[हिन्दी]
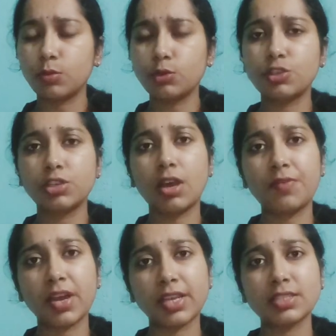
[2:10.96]
कुछ
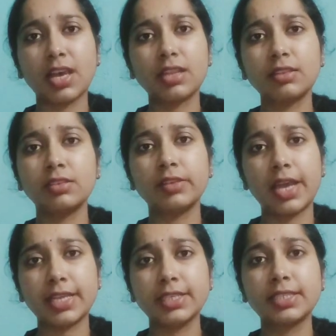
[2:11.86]
हवा के साथ
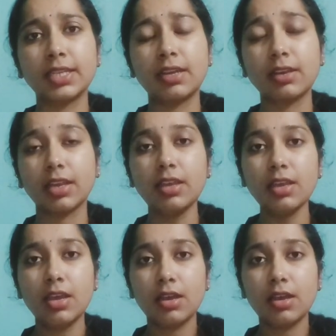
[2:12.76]
इस तरह के